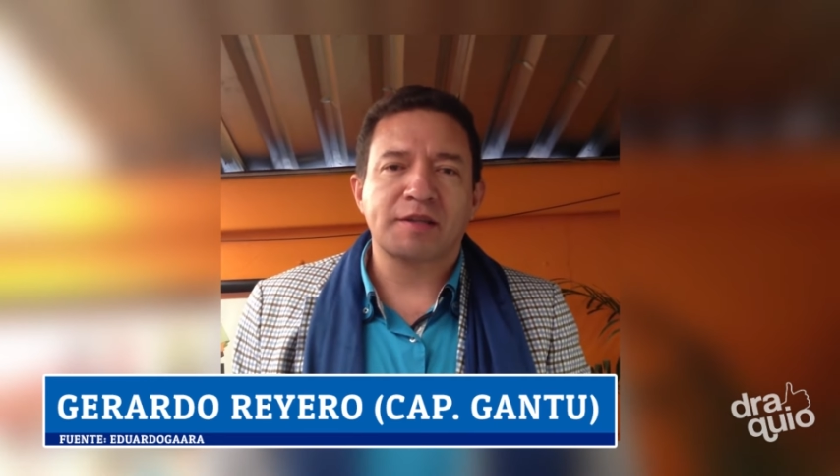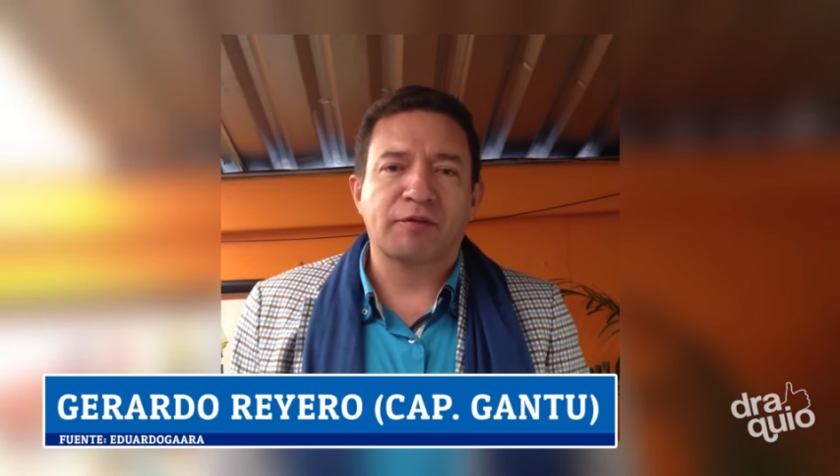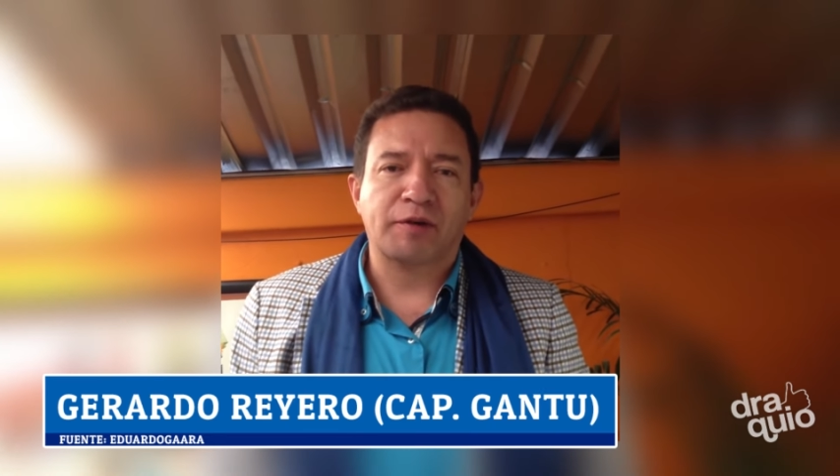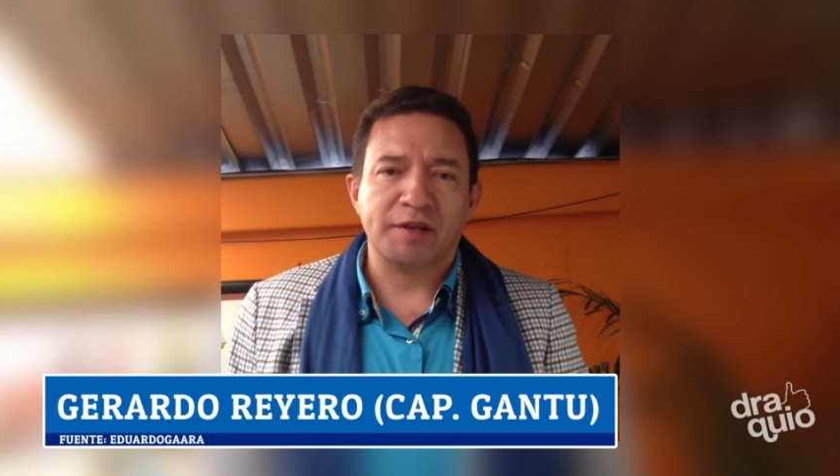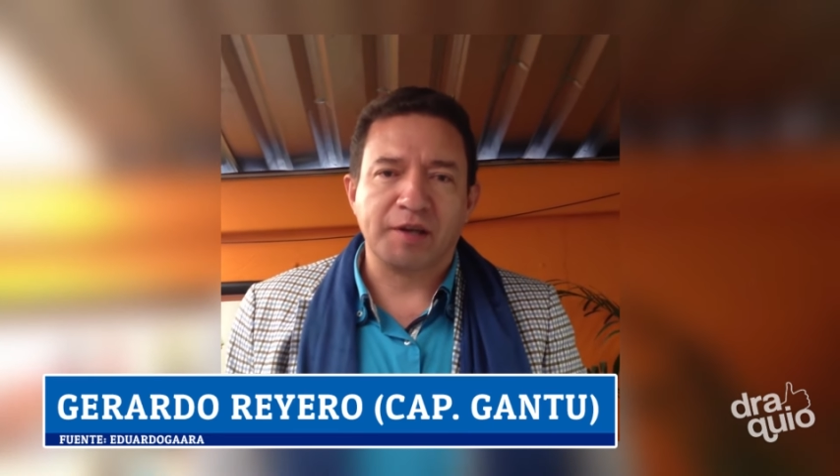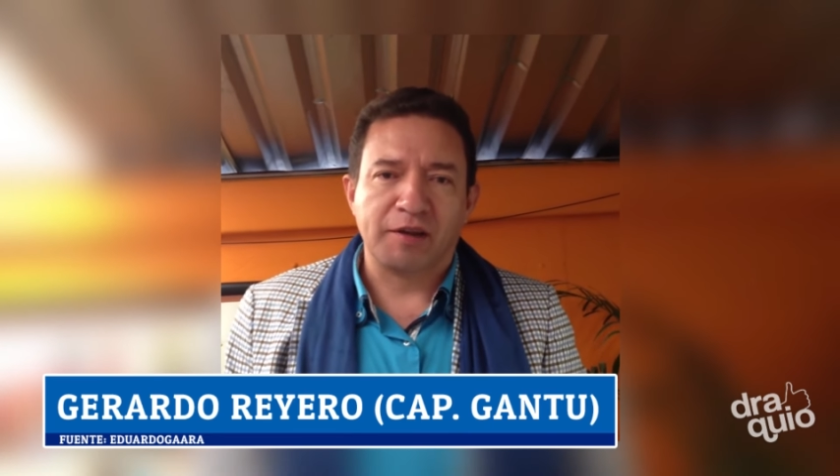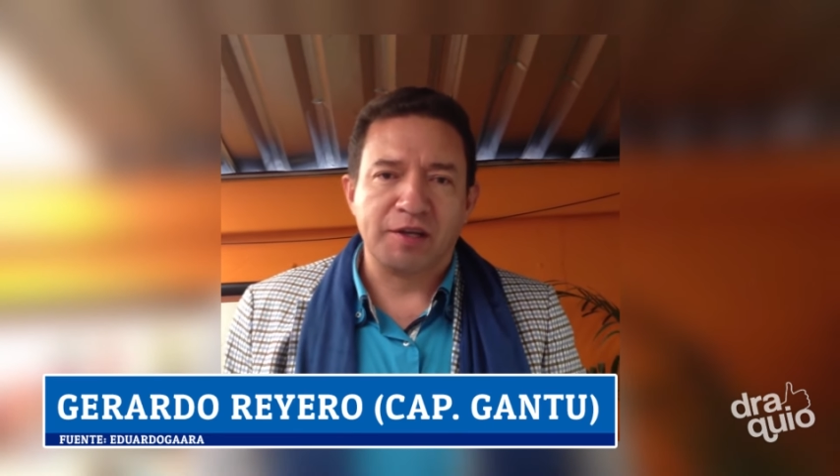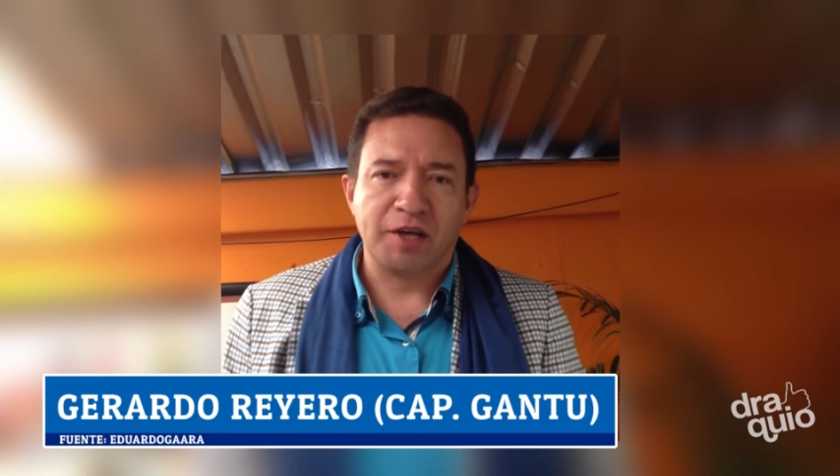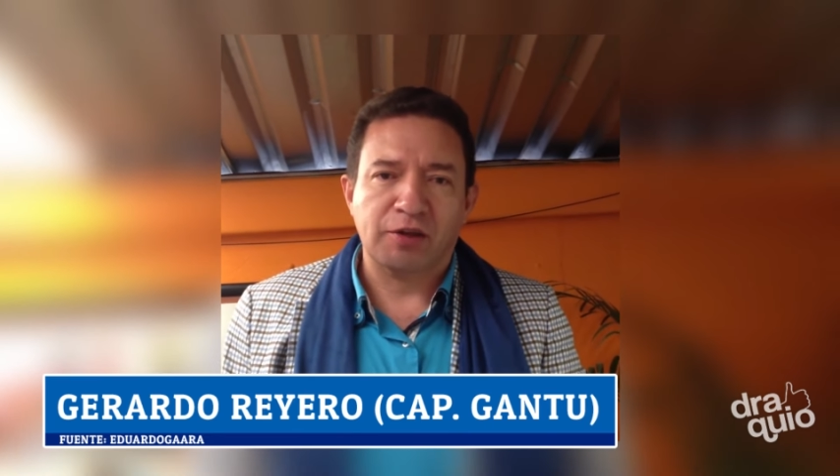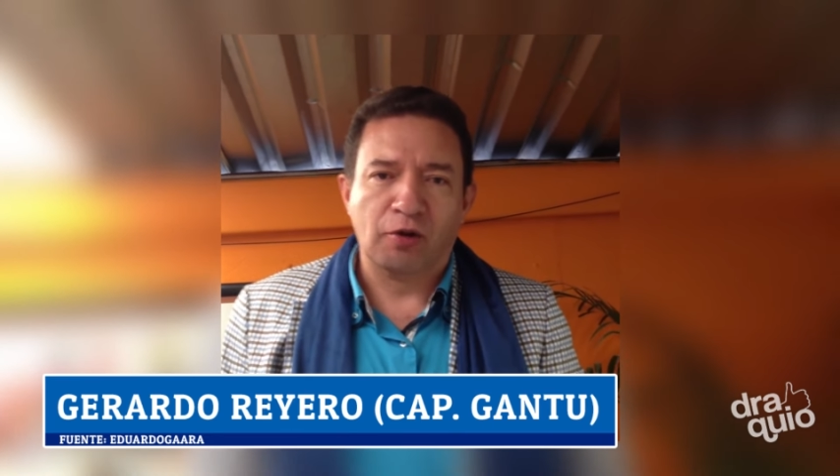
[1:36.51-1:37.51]
está Freezer
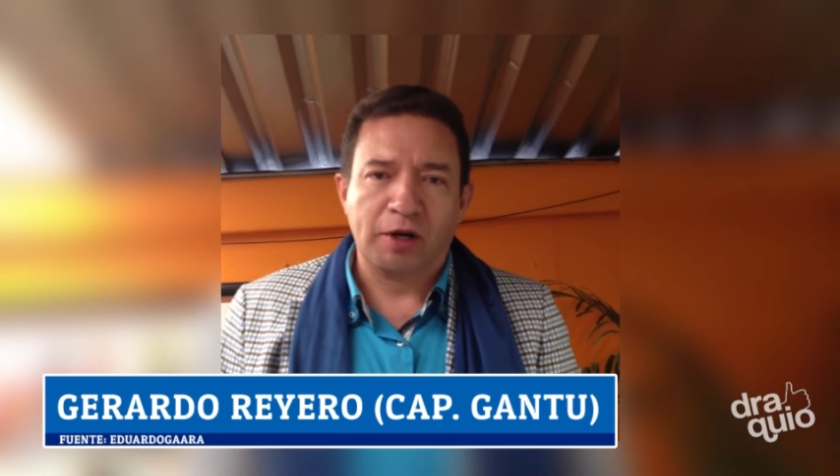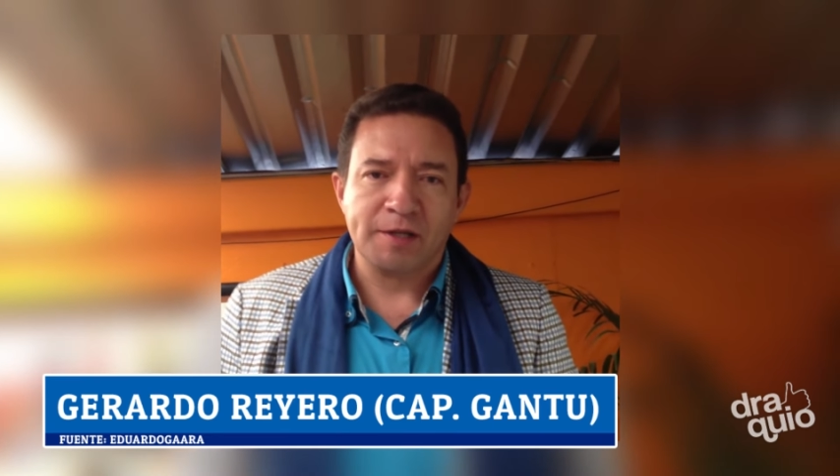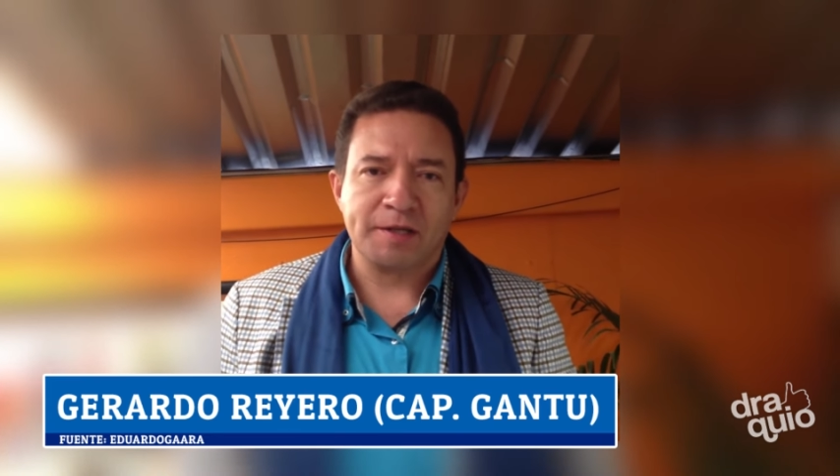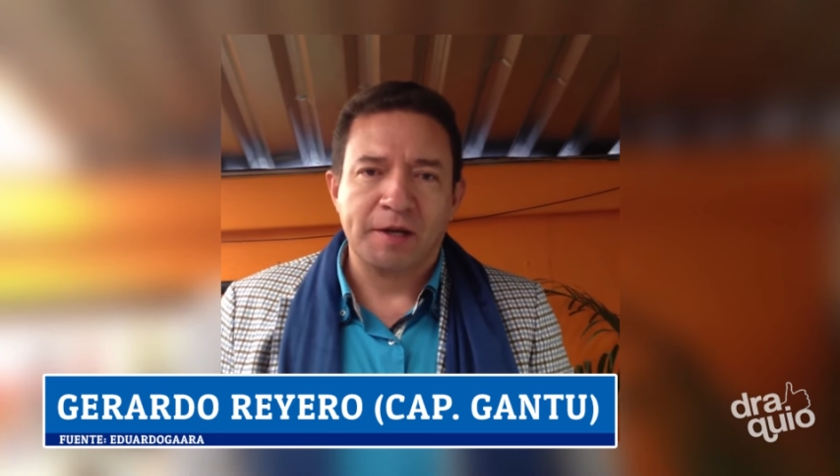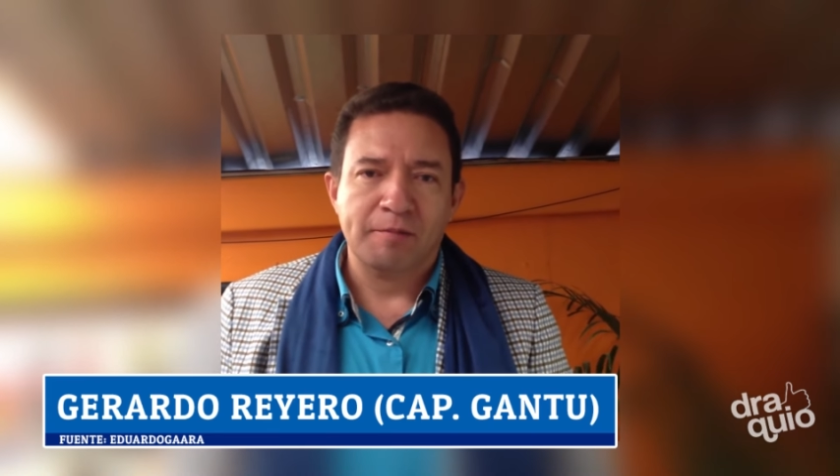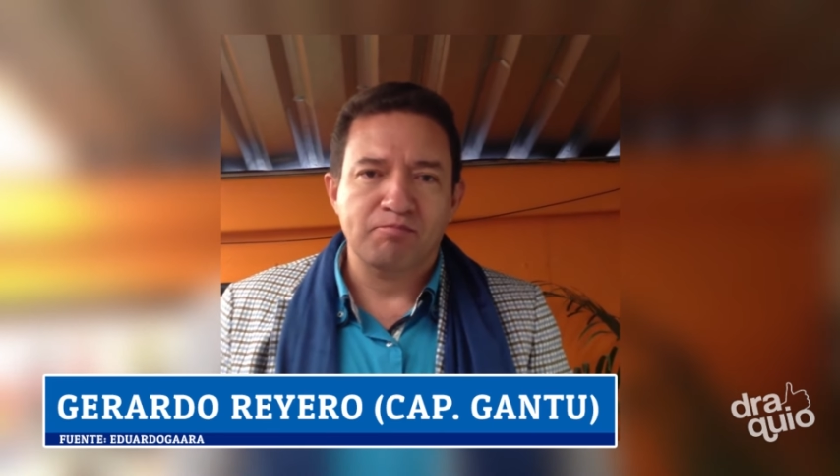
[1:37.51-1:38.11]
diciéndoles,